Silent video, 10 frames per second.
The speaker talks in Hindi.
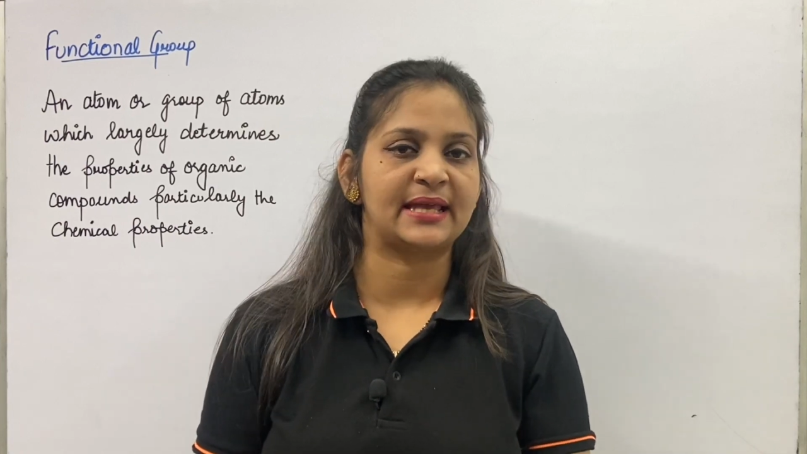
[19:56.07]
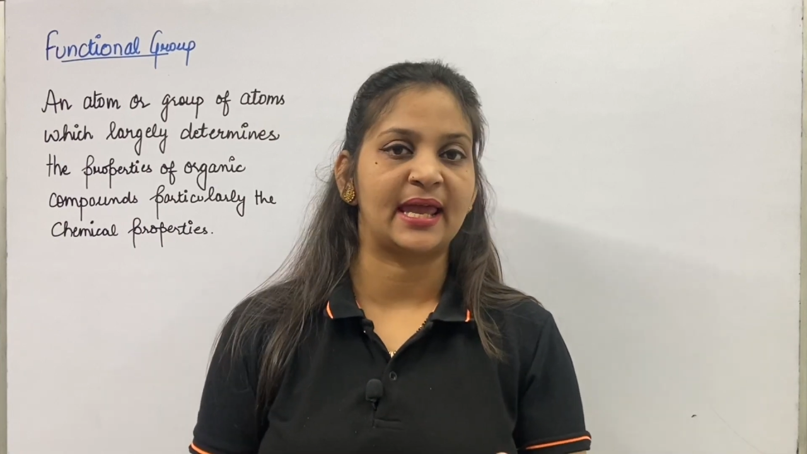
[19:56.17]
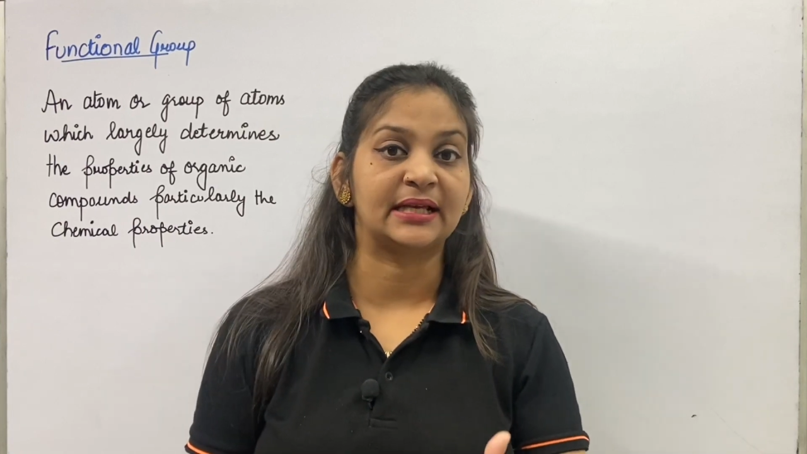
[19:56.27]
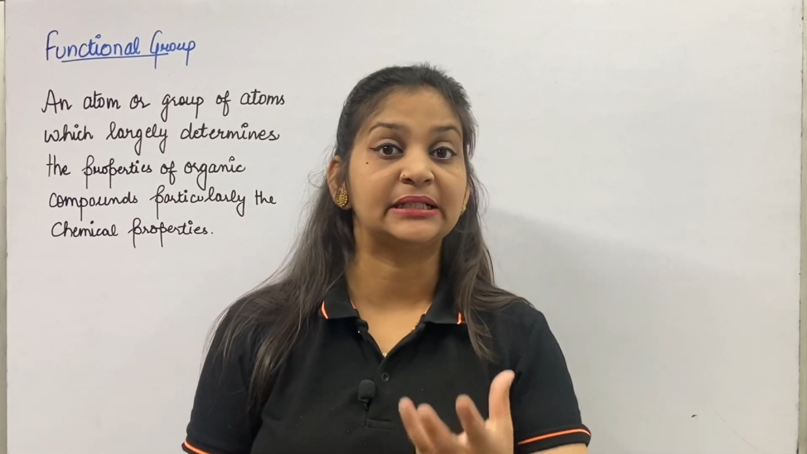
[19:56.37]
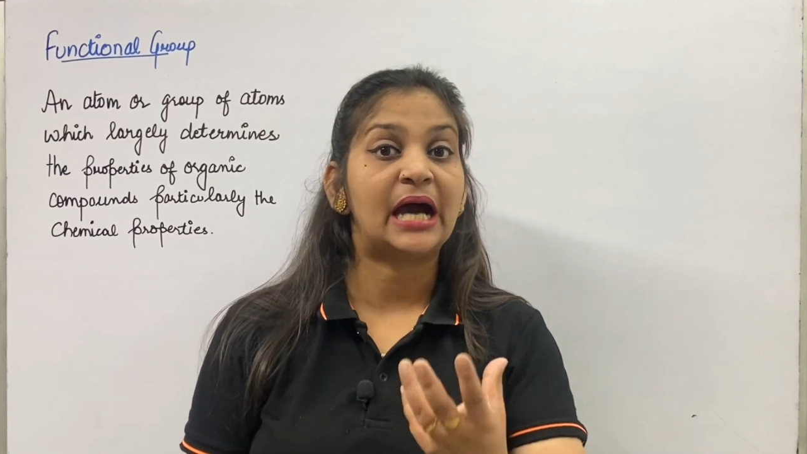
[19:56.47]

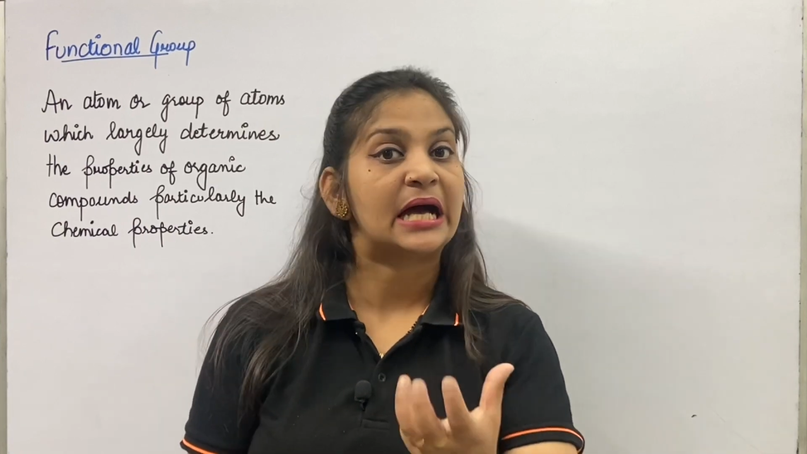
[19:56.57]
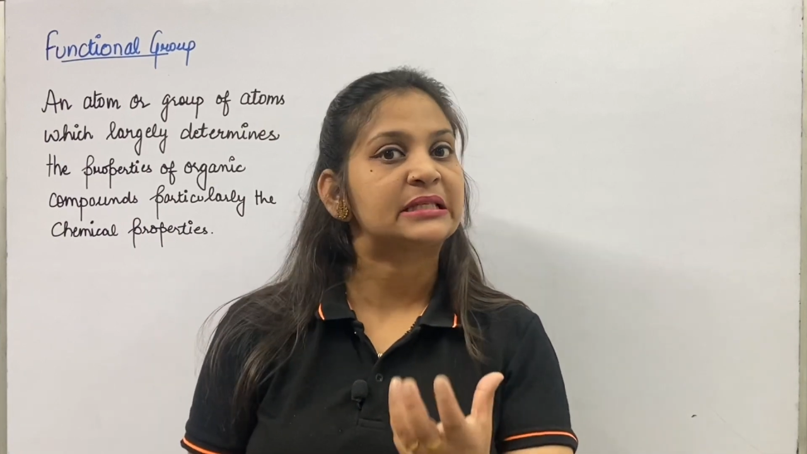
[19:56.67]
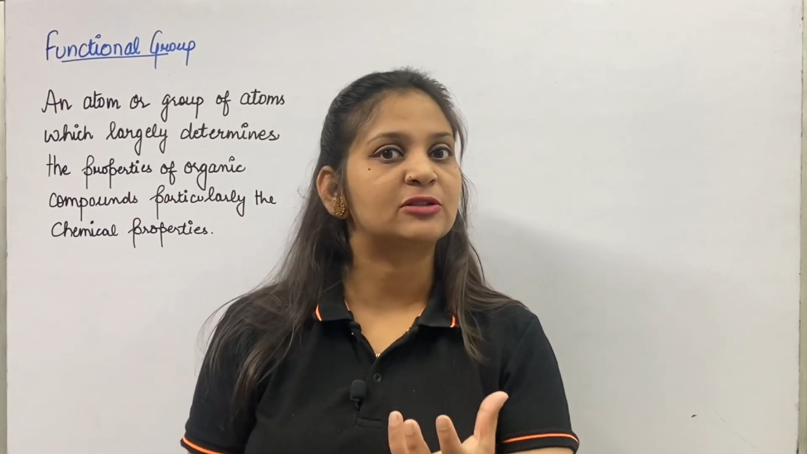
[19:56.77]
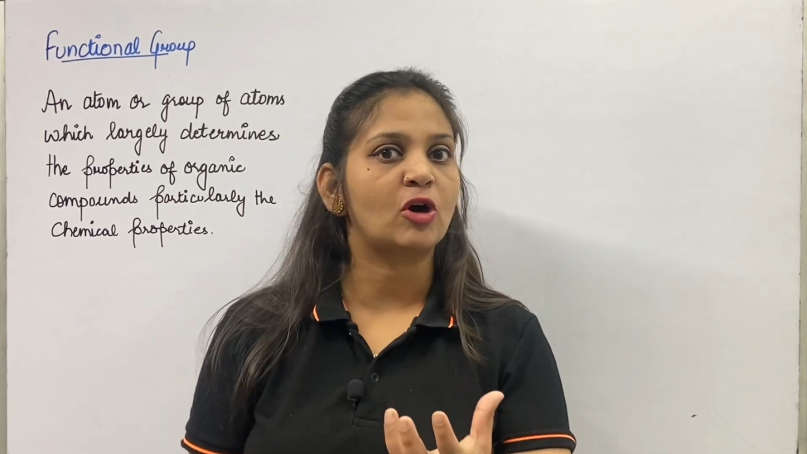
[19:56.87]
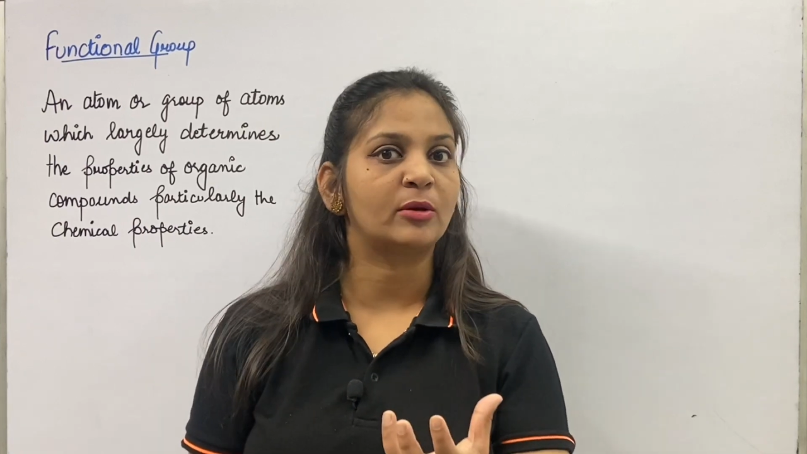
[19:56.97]
हैं
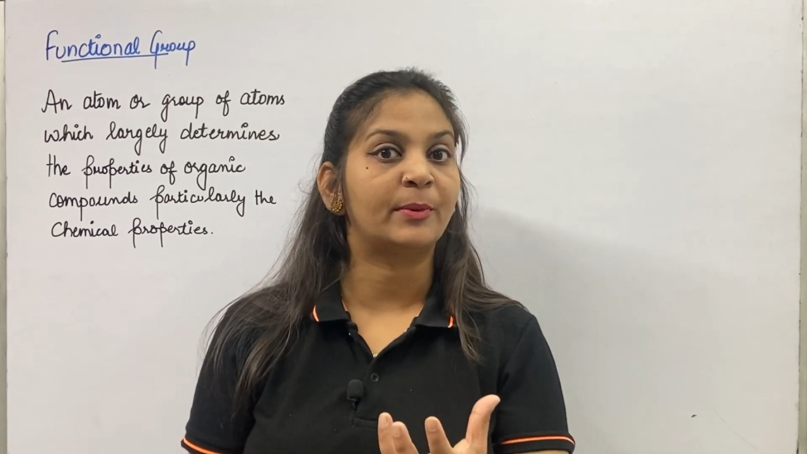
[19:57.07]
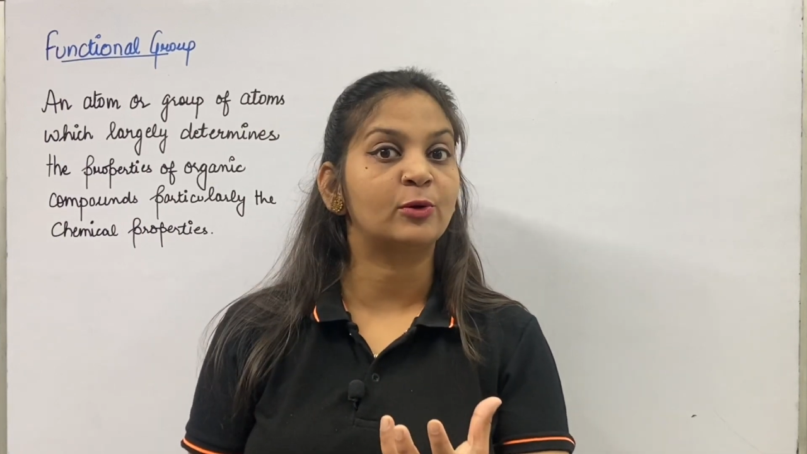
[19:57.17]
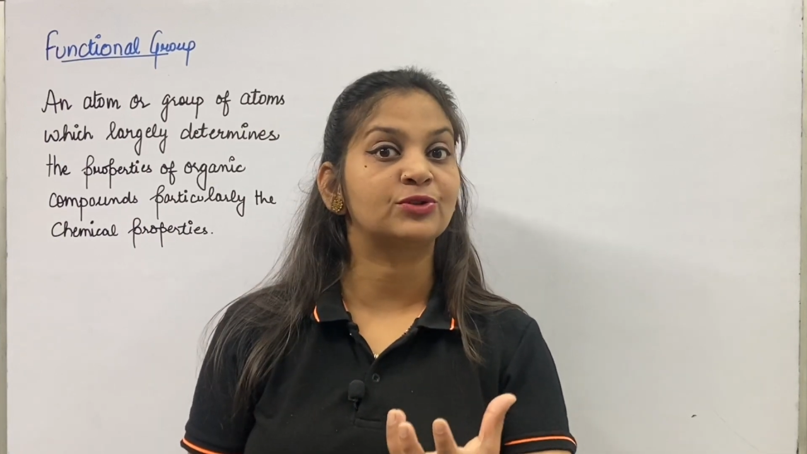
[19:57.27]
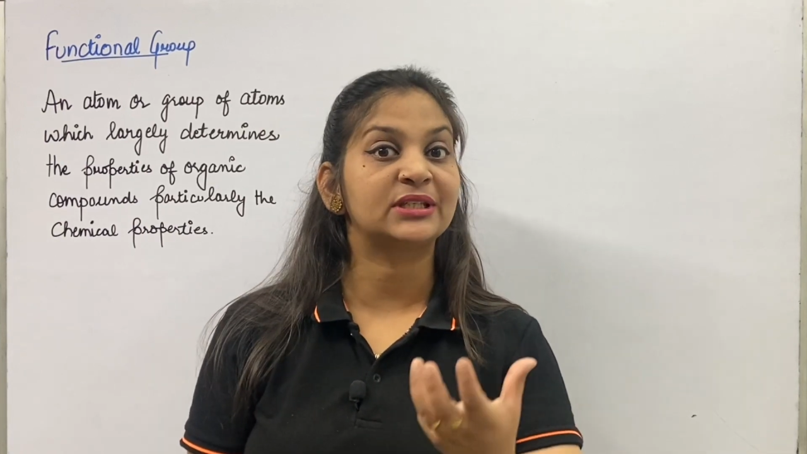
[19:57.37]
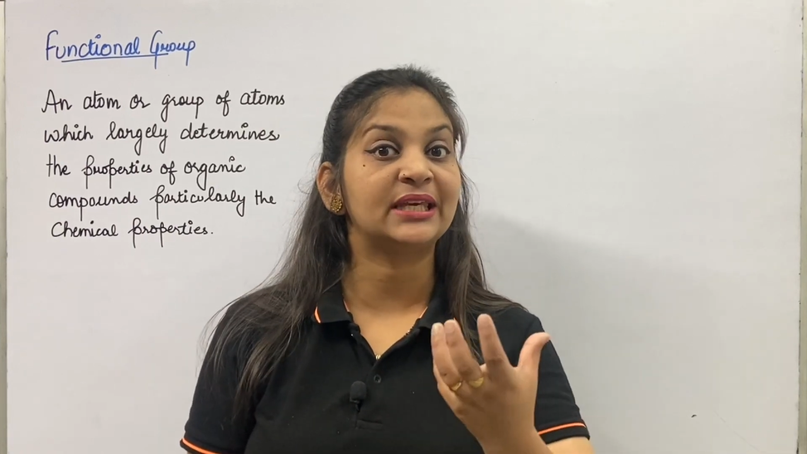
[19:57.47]
खास तौर पर
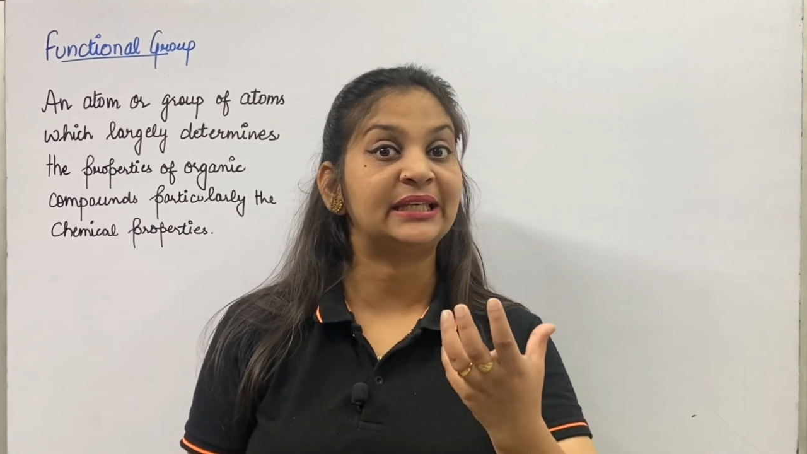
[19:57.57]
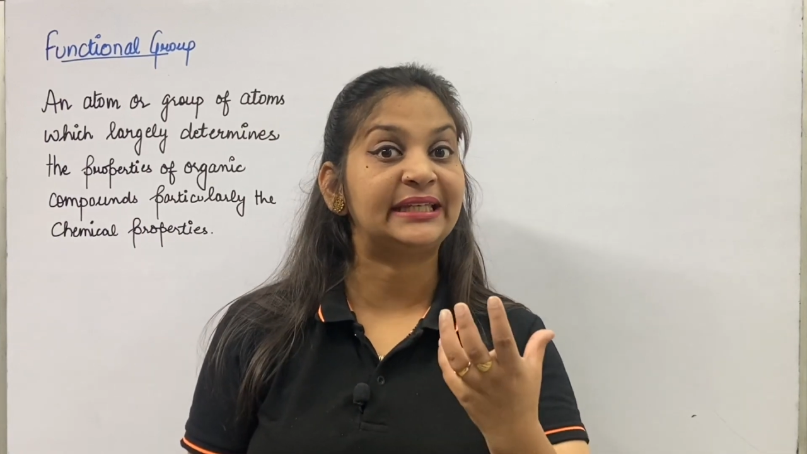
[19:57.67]
उसकी